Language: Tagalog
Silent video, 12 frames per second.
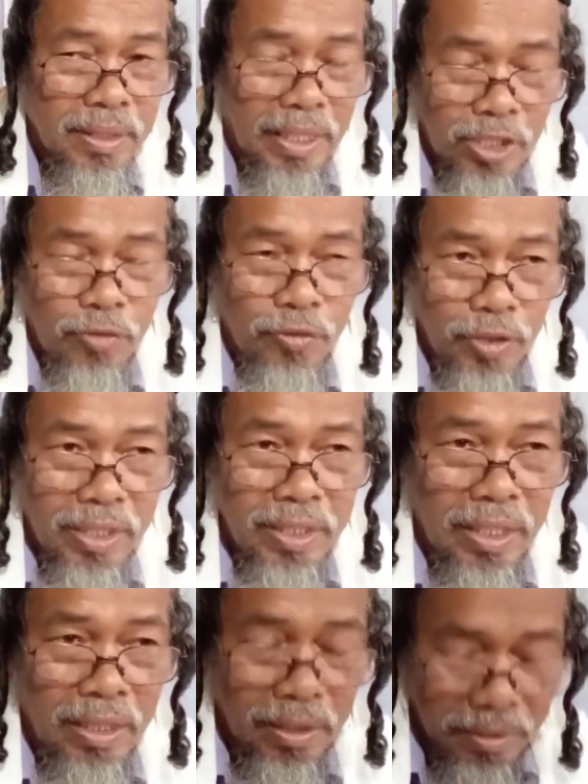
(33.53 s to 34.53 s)
ask for a
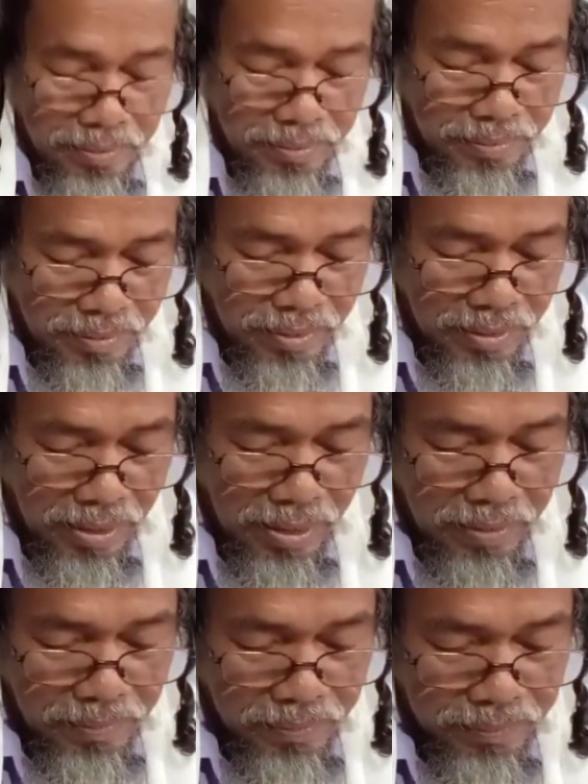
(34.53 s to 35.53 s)
king
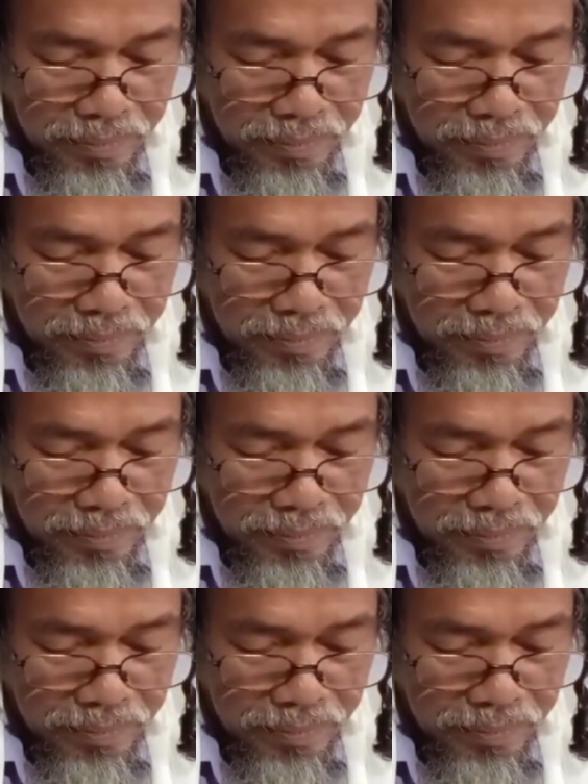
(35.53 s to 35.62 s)
okay